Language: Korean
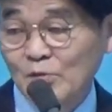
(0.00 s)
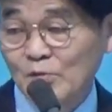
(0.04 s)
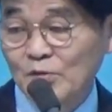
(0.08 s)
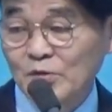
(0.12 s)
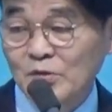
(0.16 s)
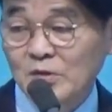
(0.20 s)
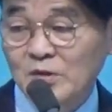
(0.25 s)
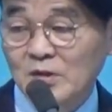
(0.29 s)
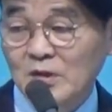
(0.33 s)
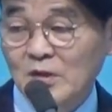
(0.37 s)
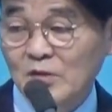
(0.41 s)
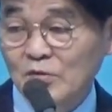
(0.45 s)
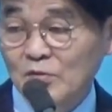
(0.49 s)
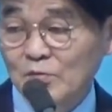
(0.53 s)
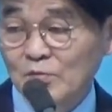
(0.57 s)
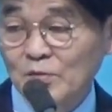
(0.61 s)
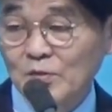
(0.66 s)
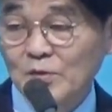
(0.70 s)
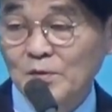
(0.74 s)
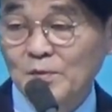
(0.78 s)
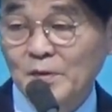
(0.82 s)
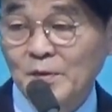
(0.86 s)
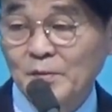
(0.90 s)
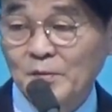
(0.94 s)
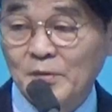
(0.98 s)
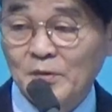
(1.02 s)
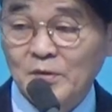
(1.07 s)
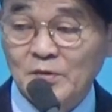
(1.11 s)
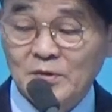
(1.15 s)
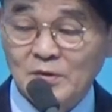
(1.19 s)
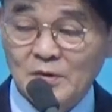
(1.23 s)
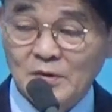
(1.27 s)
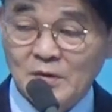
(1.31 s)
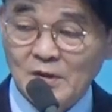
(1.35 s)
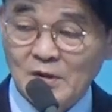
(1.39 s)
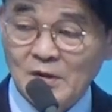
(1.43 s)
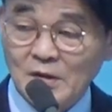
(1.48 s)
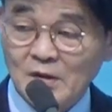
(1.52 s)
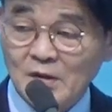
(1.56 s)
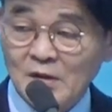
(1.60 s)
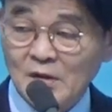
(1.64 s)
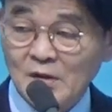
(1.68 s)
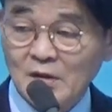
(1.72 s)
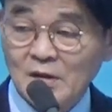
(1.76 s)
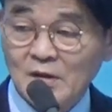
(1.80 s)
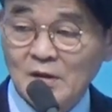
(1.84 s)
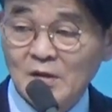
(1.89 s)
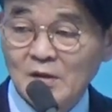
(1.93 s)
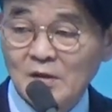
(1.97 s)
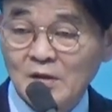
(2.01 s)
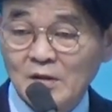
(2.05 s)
물 떠다 준 물만 먹으니까